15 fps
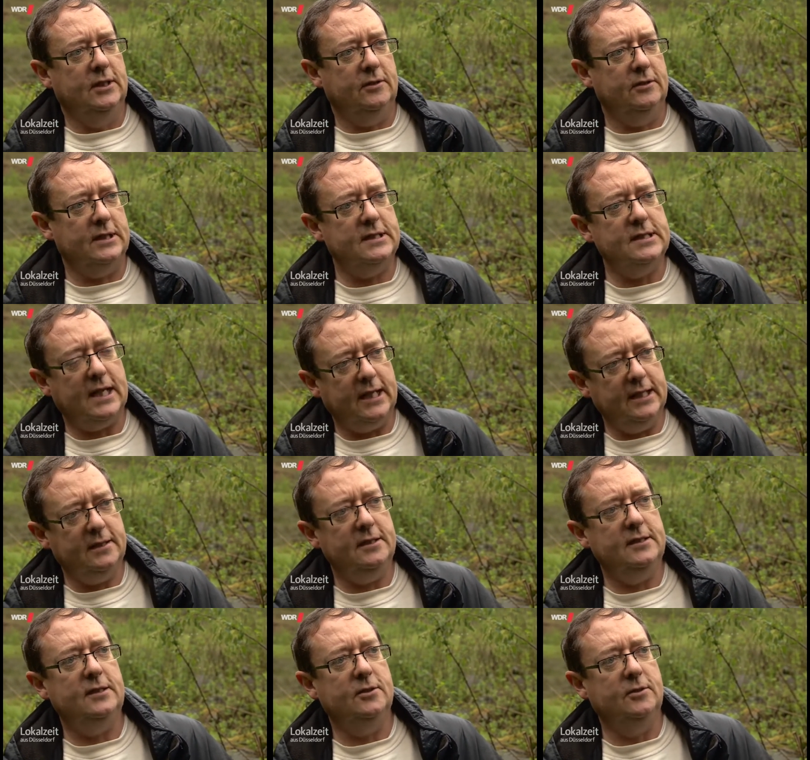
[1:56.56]
Und das ist der
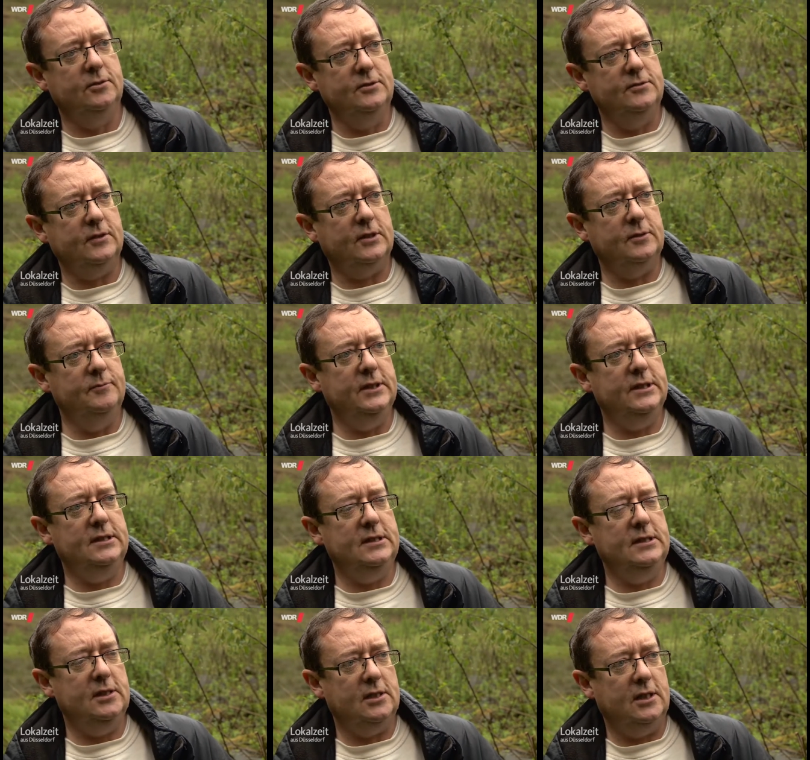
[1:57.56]
eigentliche Grund, warum wir
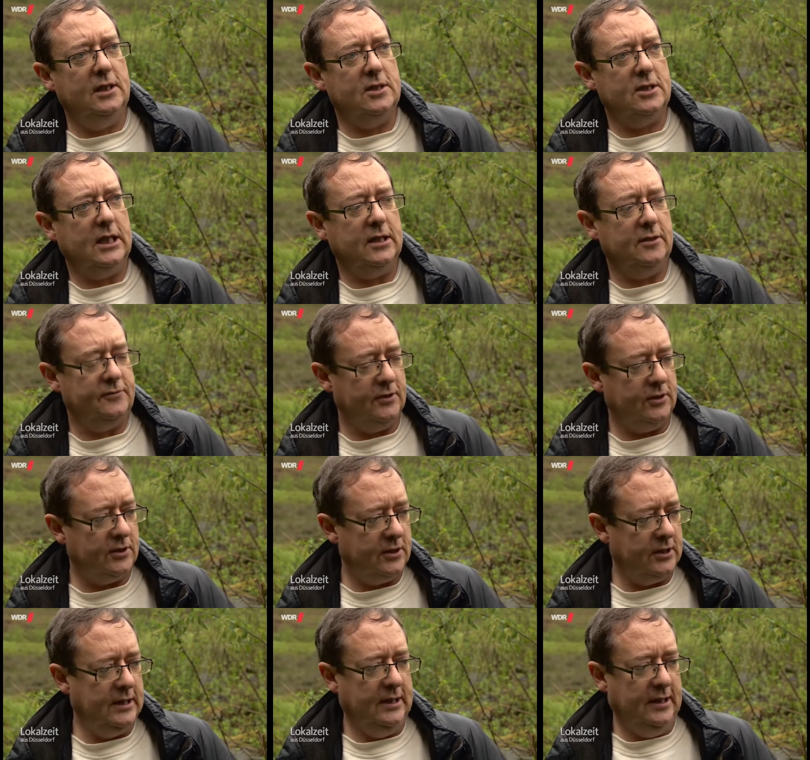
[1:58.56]
die äh, Schlange
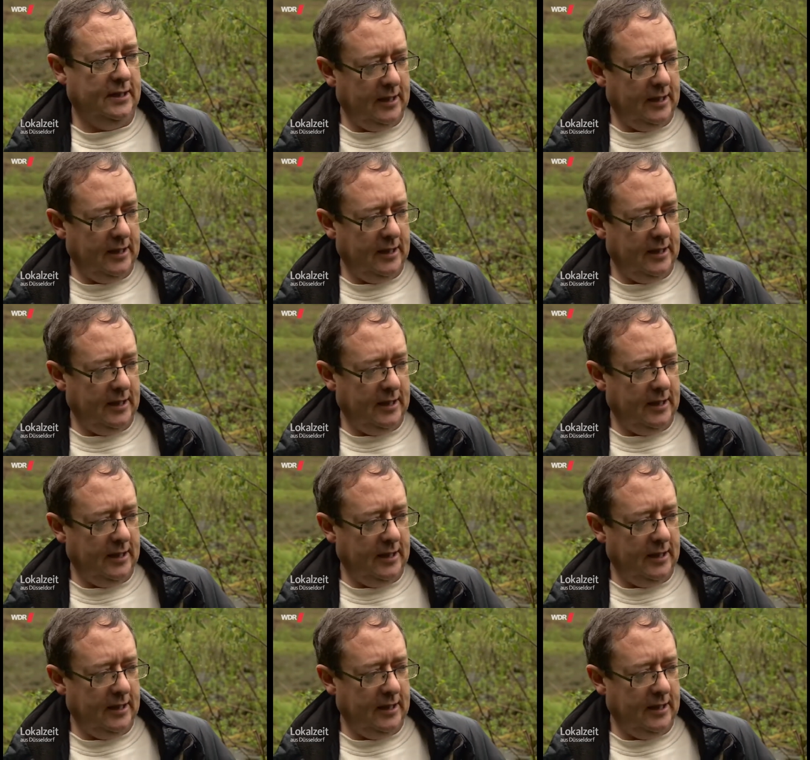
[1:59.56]
fördern.